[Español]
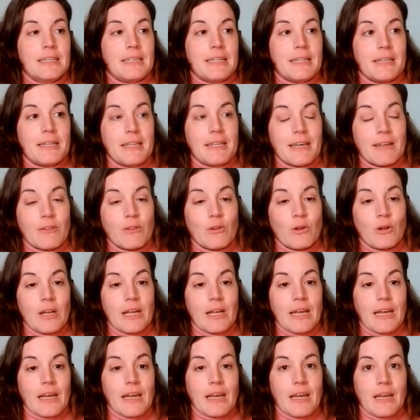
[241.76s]

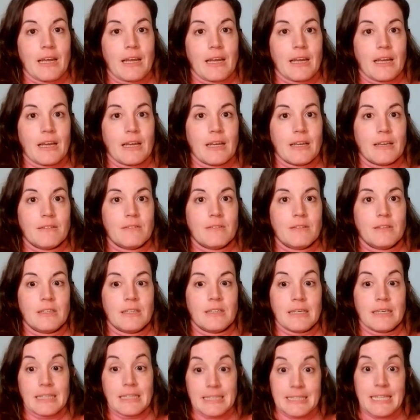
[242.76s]
diciéndole,
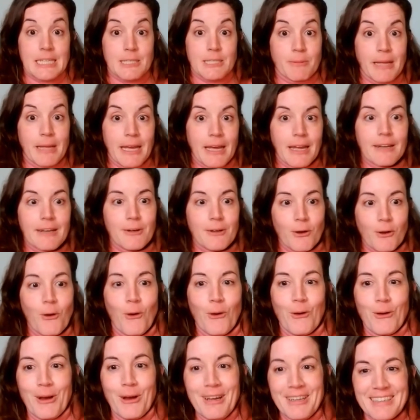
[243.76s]
¿estás bien?
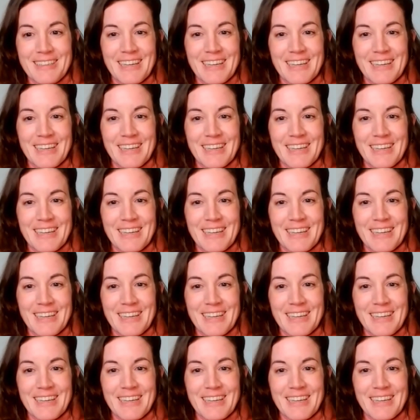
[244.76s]
¿No?